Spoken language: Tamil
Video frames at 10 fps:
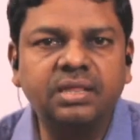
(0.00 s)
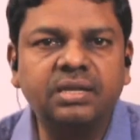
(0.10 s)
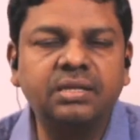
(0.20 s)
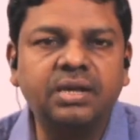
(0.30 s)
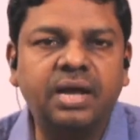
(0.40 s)

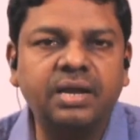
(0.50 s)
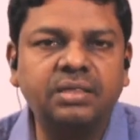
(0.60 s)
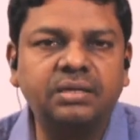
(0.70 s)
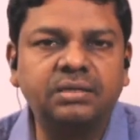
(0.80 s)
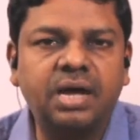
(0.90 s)
என்னது
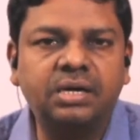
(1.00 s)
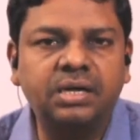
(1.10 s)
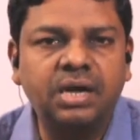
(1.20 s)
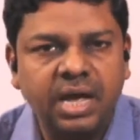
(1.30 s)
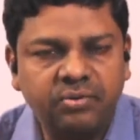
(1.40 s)
அறியாதிருக்கிறார்கள்
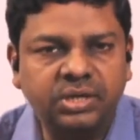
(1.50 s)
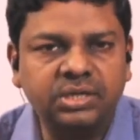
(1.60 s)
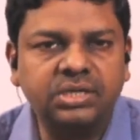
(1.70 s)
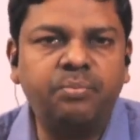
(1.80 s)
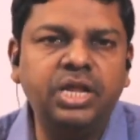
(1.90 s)
இவர்களுக்கு
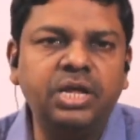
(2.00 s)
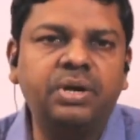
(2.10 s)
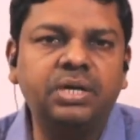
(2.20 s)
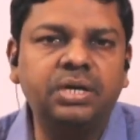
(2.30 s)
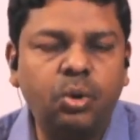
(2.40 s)
மன்னியும்
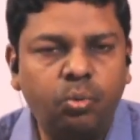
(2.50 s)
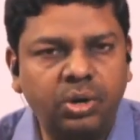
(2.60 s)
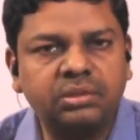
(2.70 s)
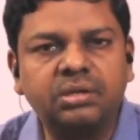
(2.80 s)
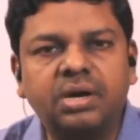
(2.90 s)
என்று
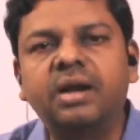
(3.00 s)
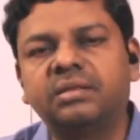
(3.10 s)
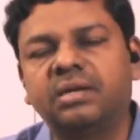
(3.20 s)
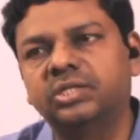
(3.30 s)
உள்ளத்தின் ஆழத்திலிருந்து